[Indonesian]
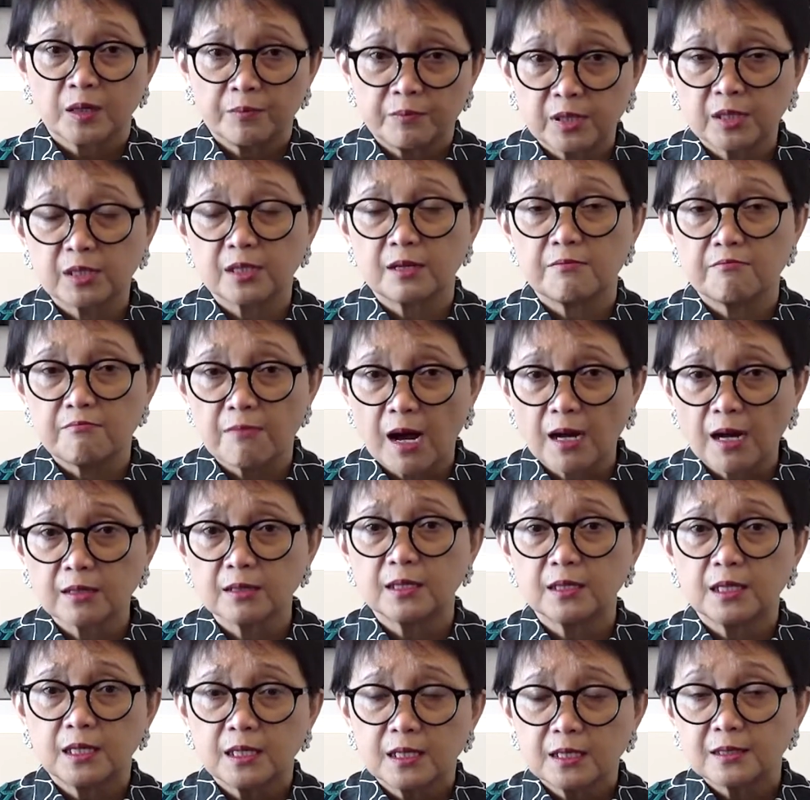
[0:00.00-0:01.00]

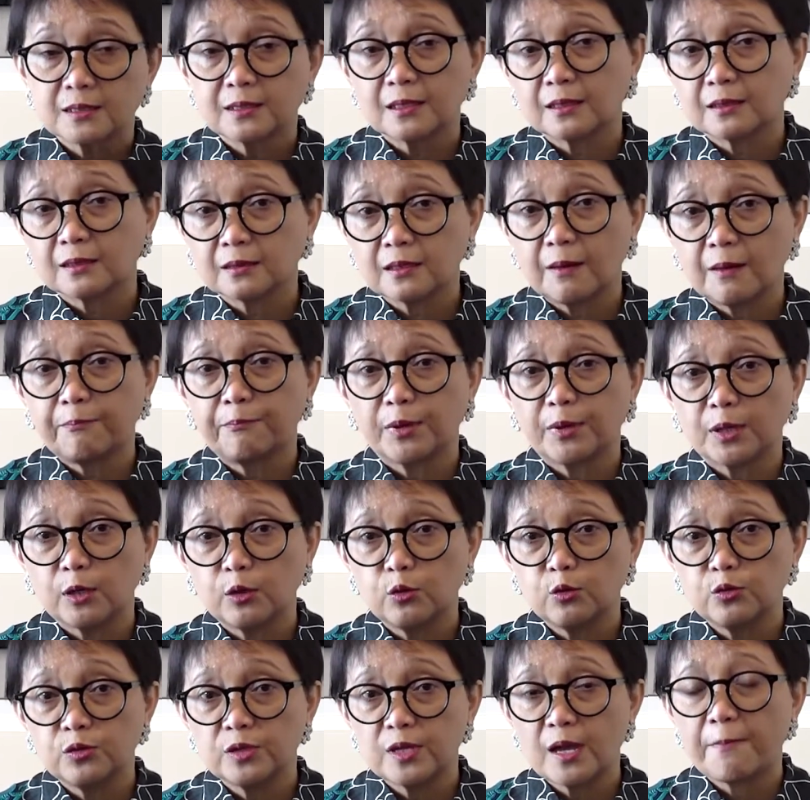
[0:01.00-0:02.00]
berkembang serta
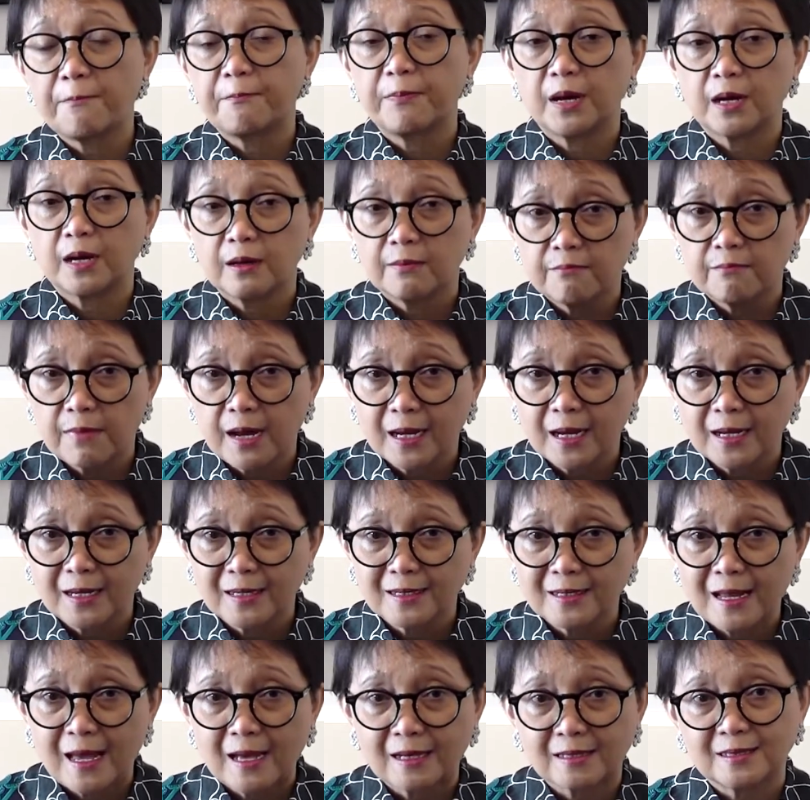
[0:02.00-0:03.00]
perlunya
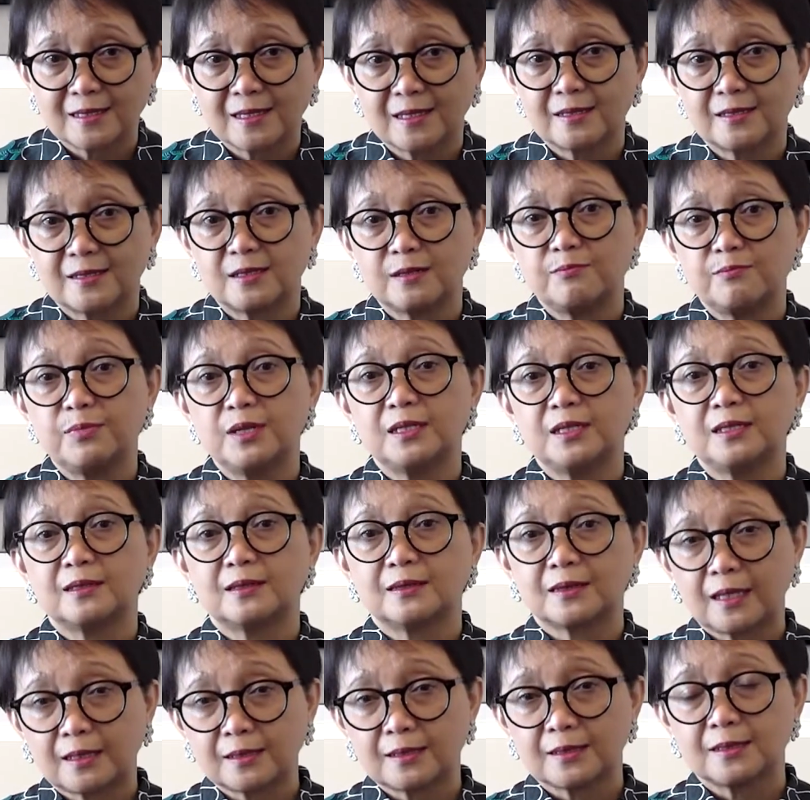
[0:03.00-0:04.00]
pengembangan
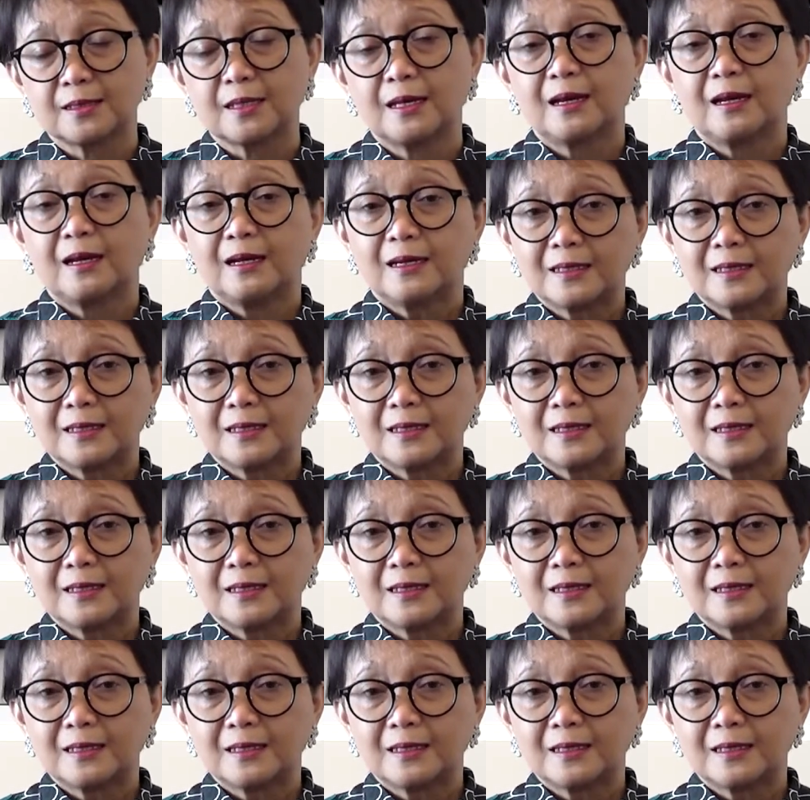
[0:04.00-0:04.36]
aksesibilitas